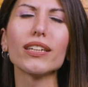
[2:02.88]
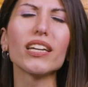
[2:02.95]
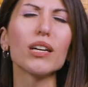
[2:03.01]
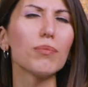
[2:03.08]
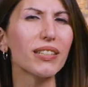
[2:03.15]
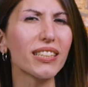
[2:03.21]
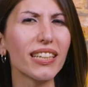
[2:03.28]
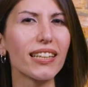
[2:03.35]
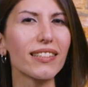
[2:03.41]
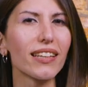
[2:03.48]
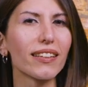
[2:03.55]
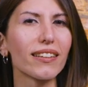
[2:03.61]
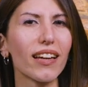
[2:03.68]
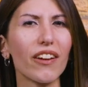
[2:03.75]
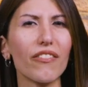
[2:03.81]
kabarık
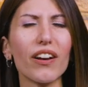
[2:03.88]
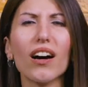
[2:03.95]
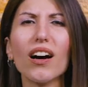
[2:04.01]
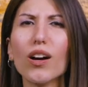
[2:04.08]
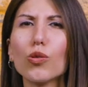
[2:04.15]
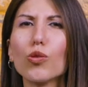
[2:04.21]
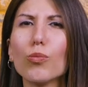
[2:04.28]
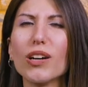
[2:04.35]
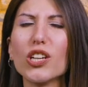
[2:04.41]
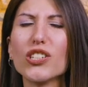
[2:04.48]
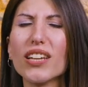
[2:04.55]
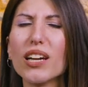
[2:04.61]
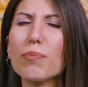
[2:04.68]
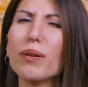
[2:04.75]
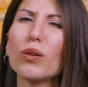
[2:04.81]
etekler ve ağır
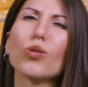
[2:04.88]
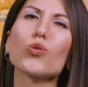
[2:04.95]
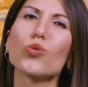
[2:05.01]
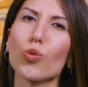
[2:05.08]
kumaşlar pek hoş